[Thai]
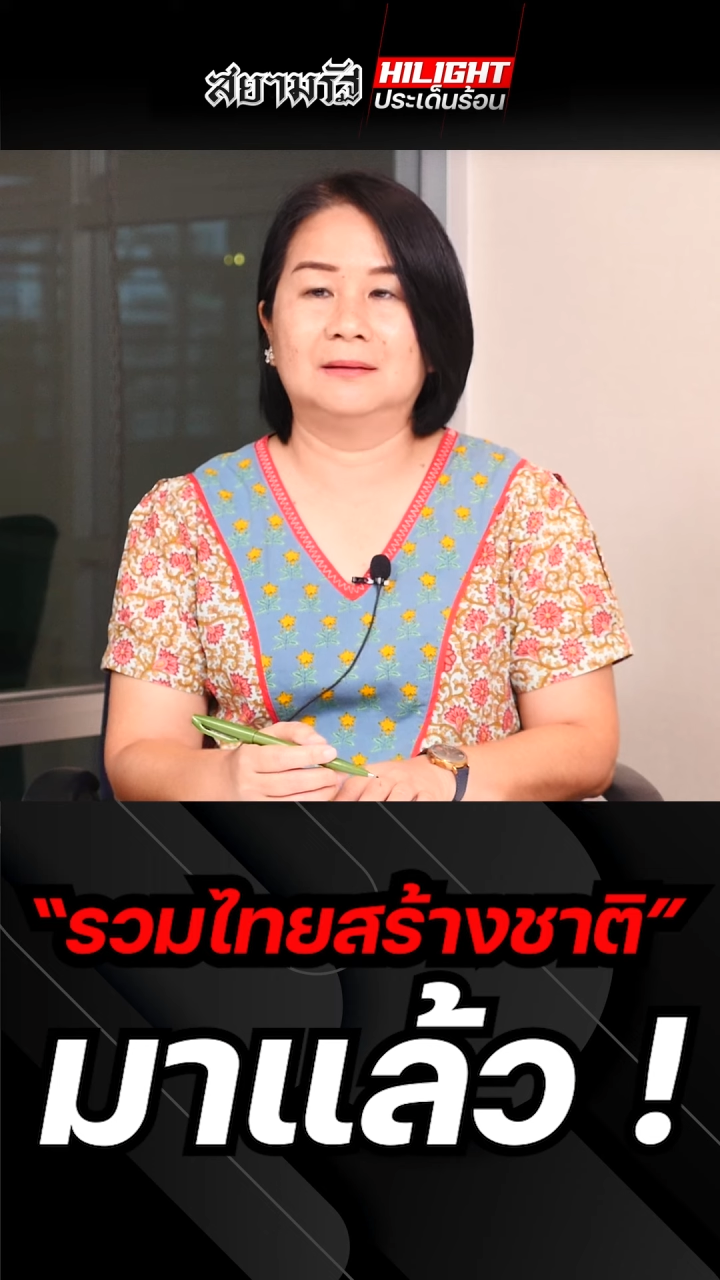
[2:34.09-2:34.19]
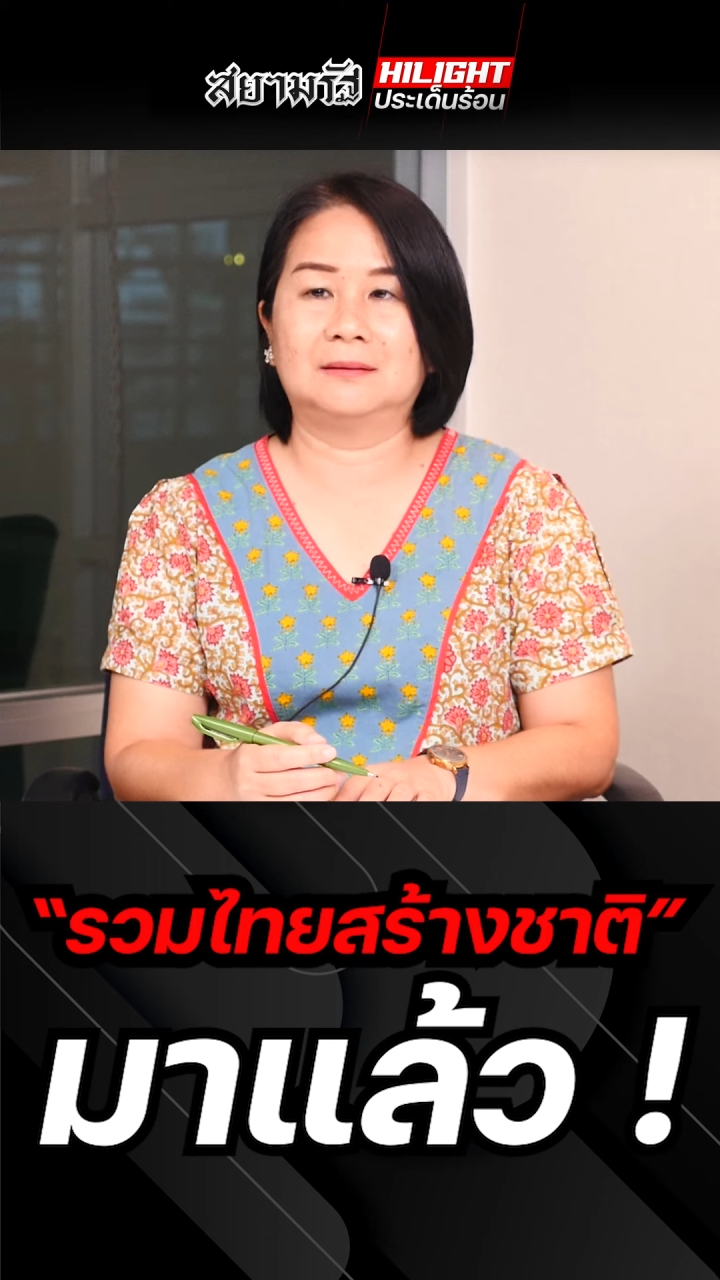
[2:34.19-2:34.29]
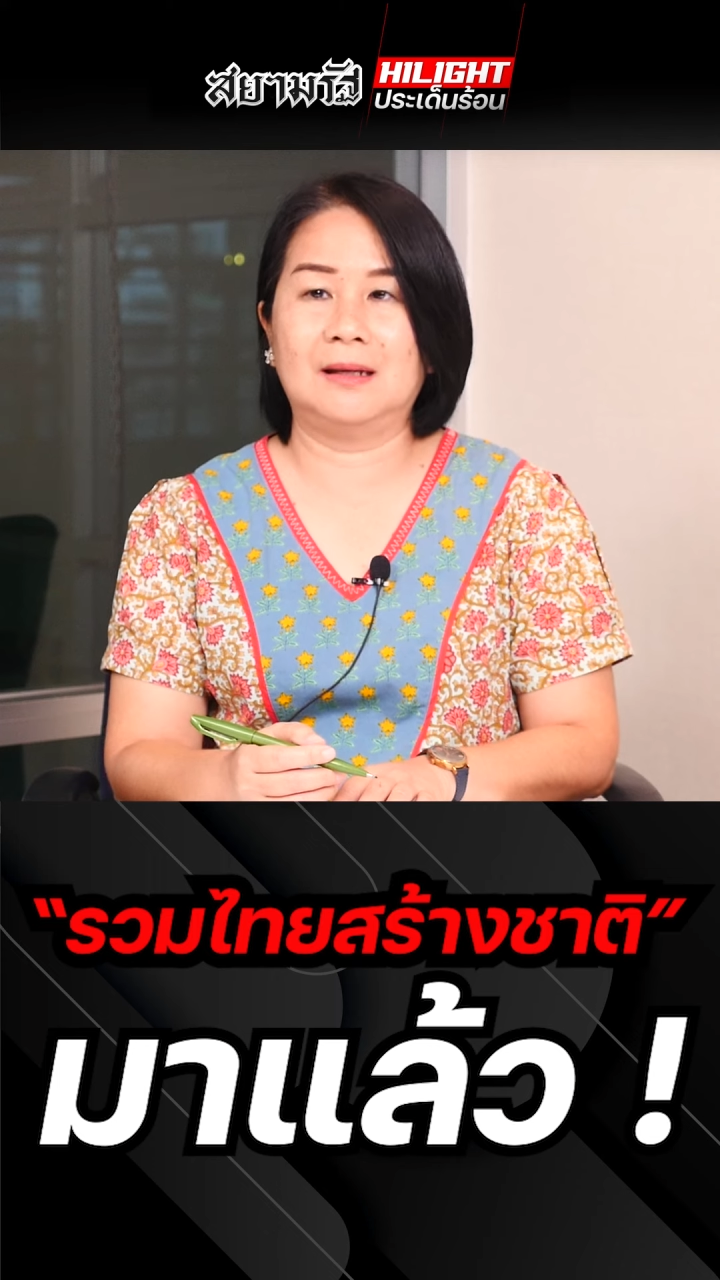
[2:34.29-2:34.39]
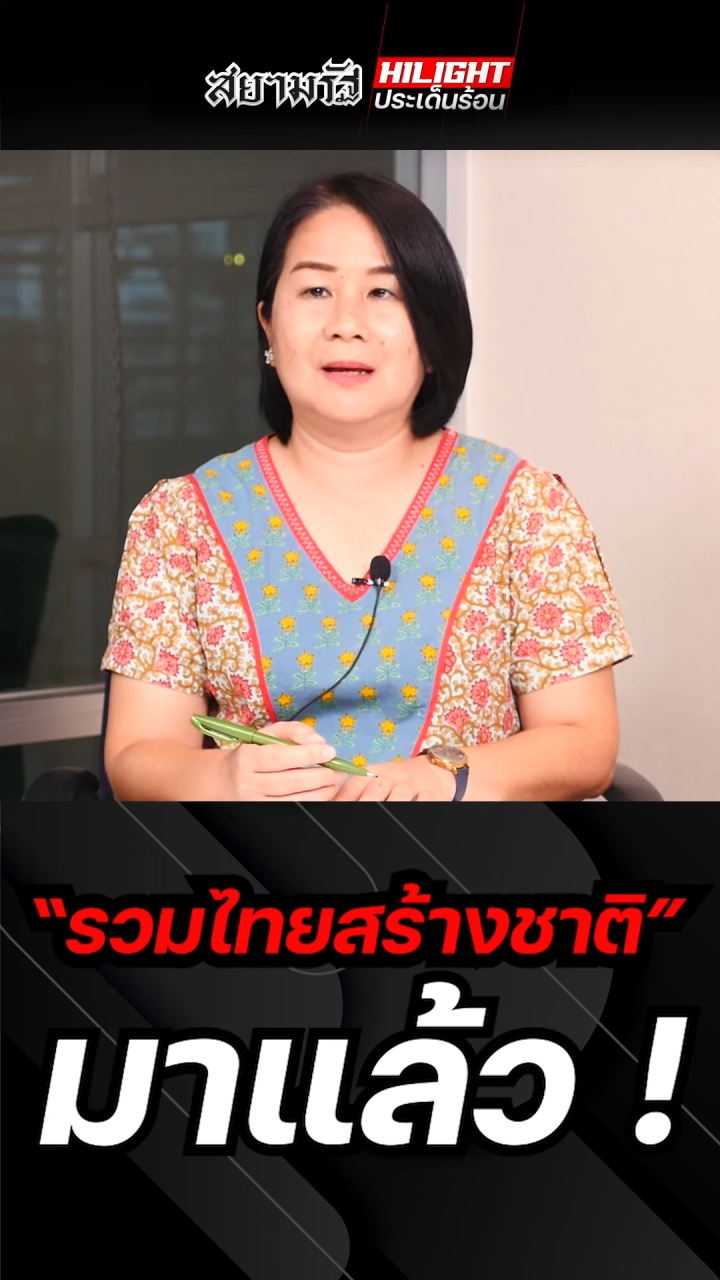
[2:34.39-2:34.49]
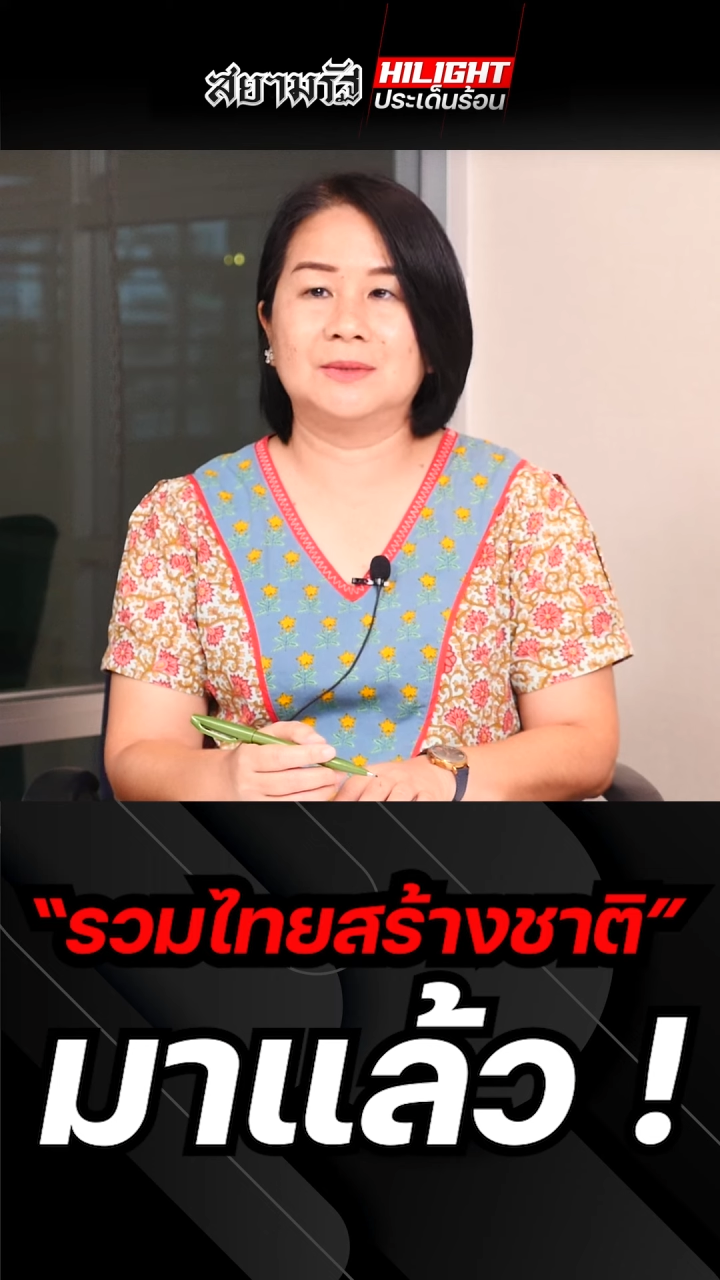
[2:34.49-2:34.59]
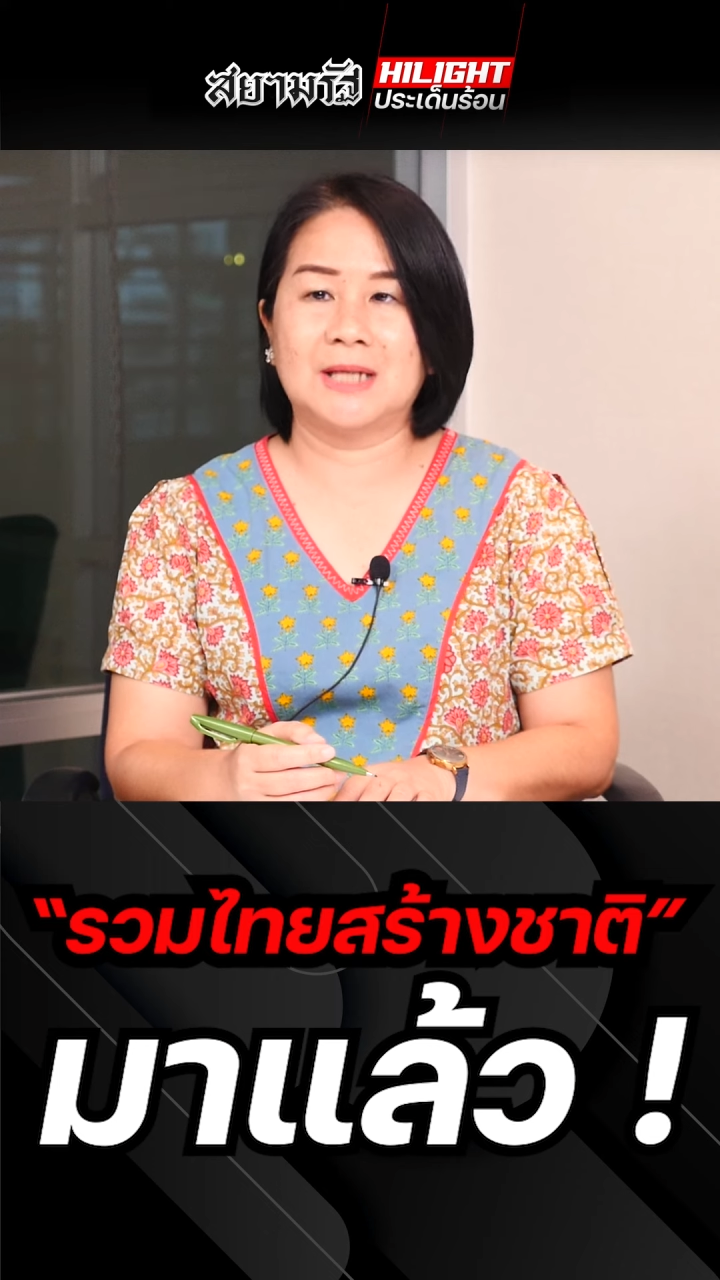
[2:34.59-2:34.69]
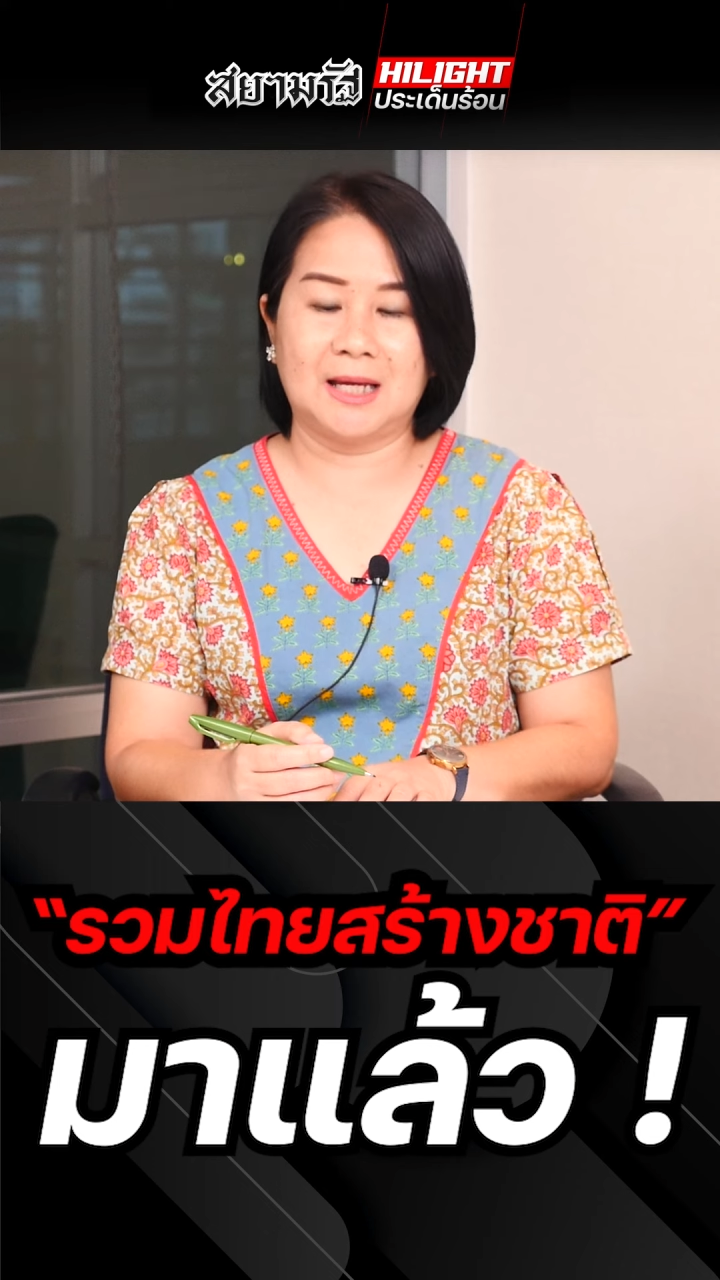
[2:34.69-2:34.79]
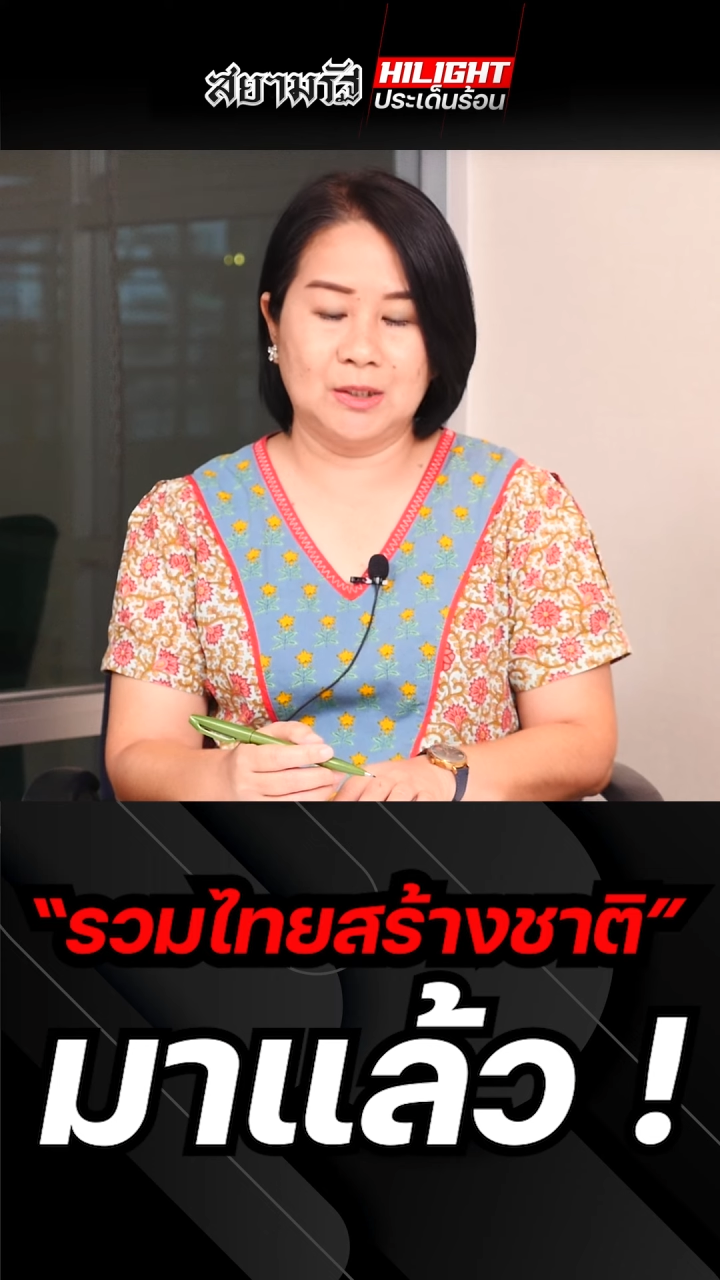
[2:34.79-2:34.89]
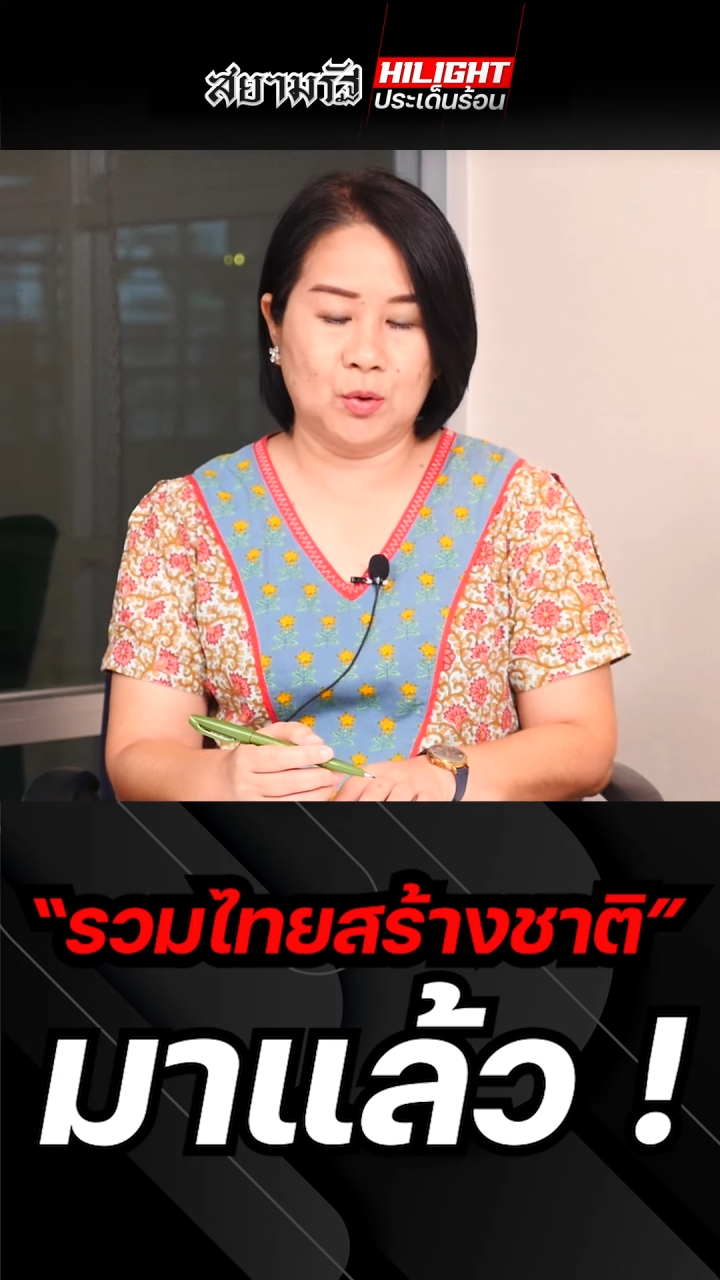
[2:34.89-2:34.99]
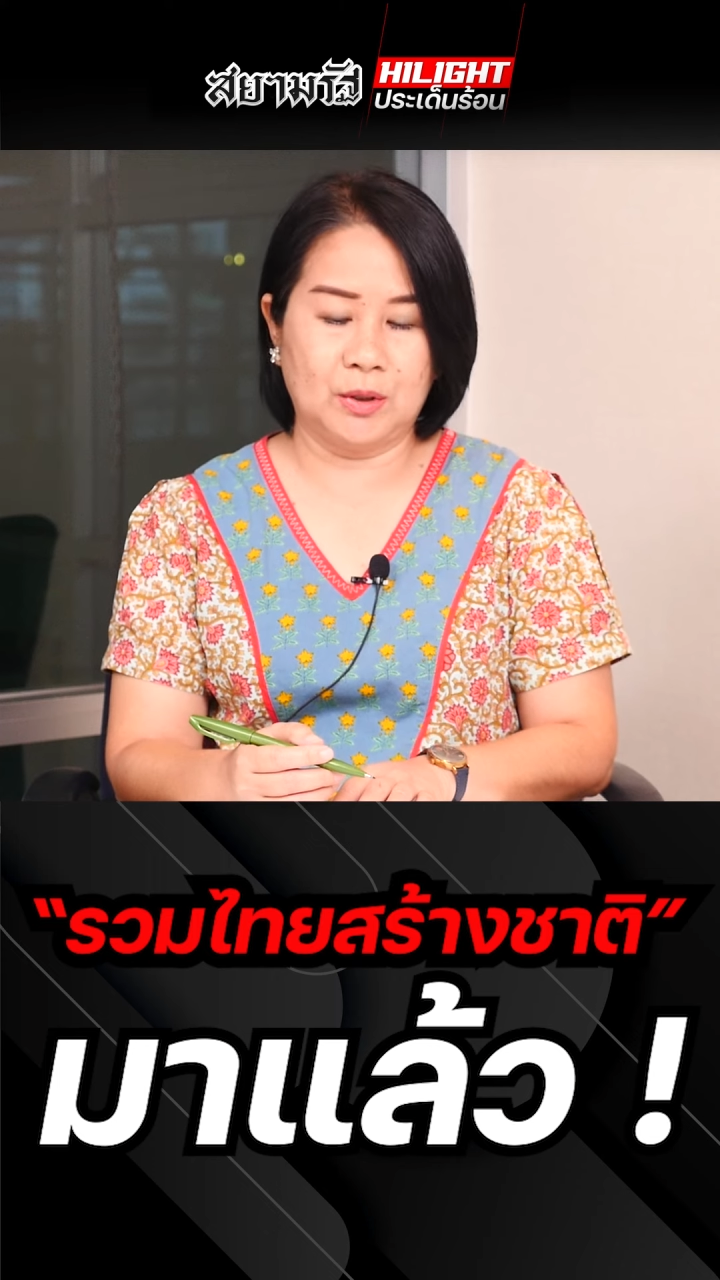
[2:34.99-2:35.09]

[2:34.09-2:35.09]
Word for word: เตรียมใช้